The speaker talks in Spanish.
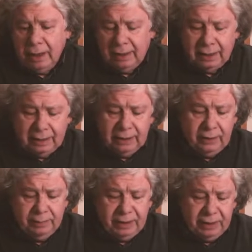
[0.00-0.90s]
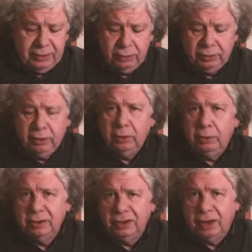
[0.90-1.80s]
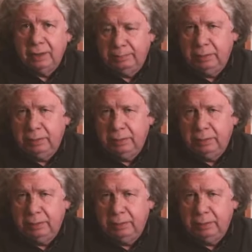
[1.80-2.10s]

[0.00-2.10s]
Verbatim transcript: El alcalde de Valparaíso, este joven Sharp,